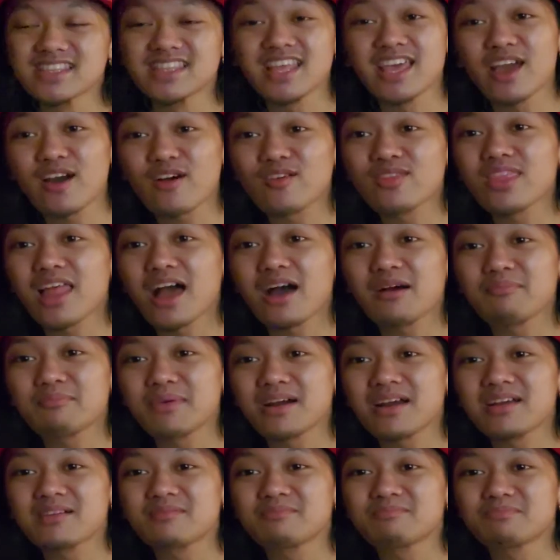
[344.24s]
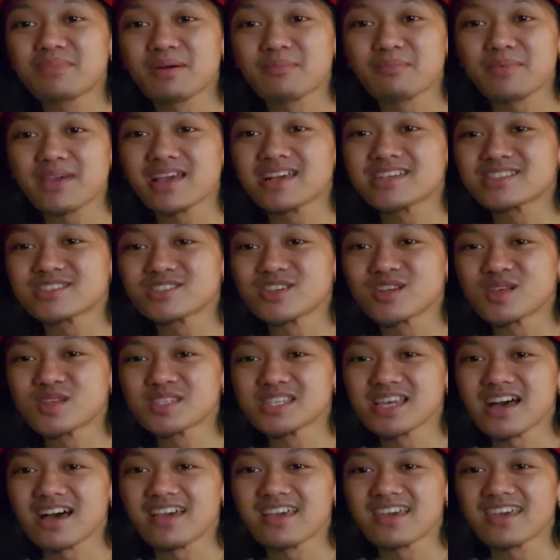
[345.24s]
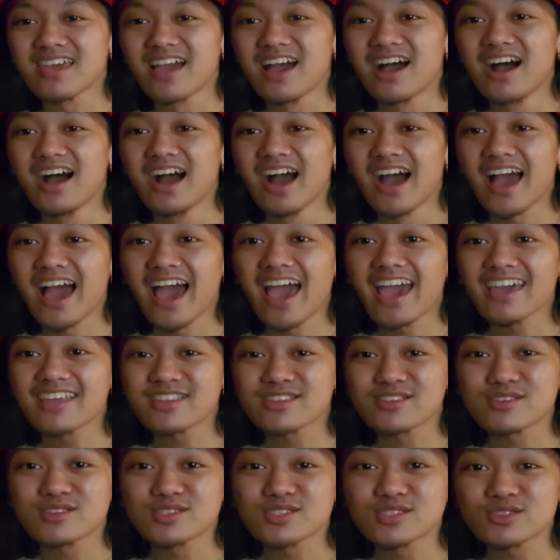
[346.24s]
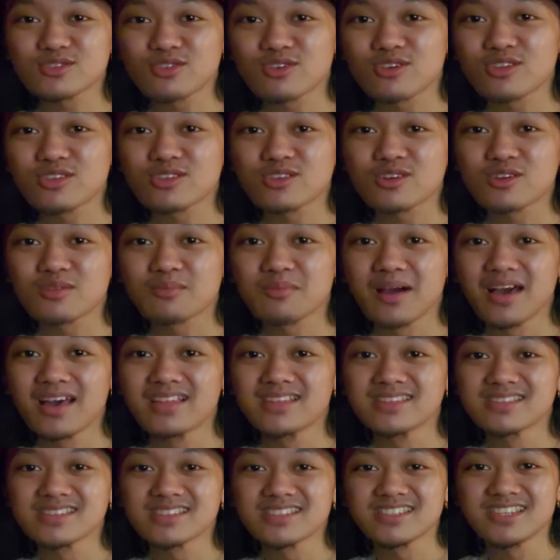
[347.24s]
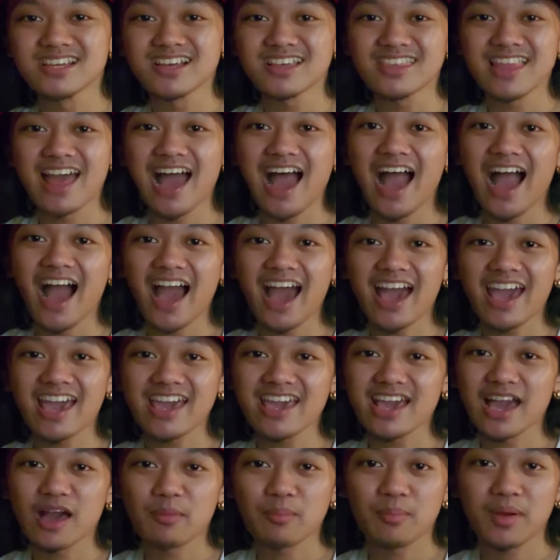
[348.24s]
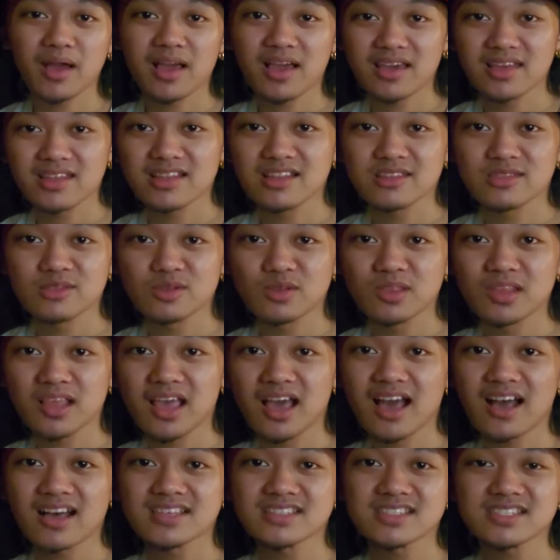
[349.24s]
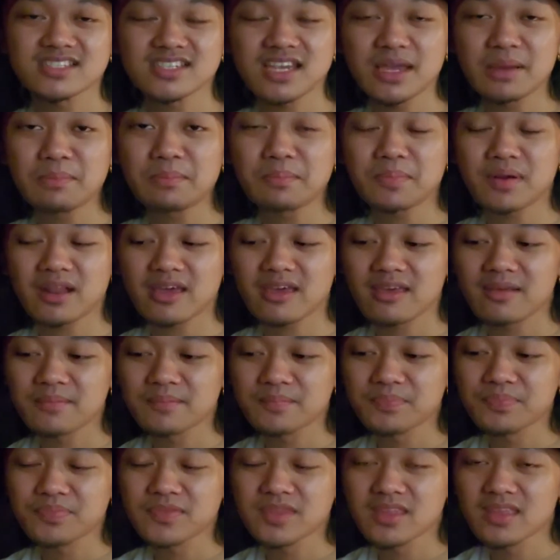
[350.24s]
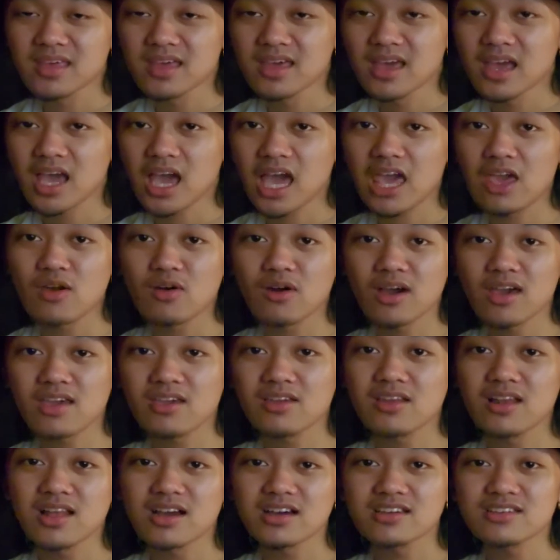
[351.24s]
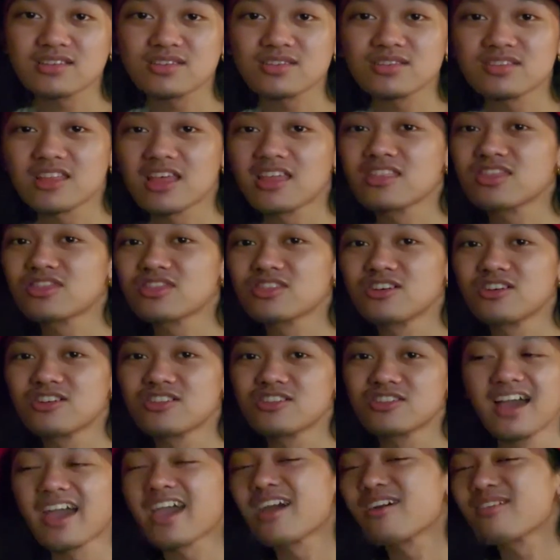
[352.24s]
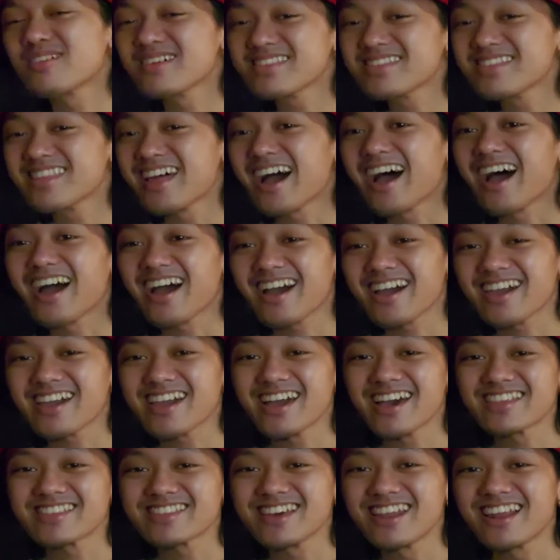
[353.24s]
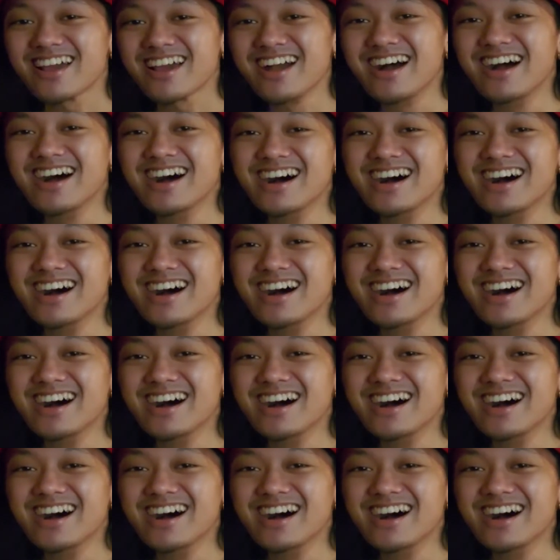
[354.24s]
ako nakapagpa-picture sa kanya. Kahit gustuin ko man, So, diyang nakakahiya pagka nandun ka. Kasi syempre, kayo-kayo lang yun nandun. Ewan, nakakahiya talaga.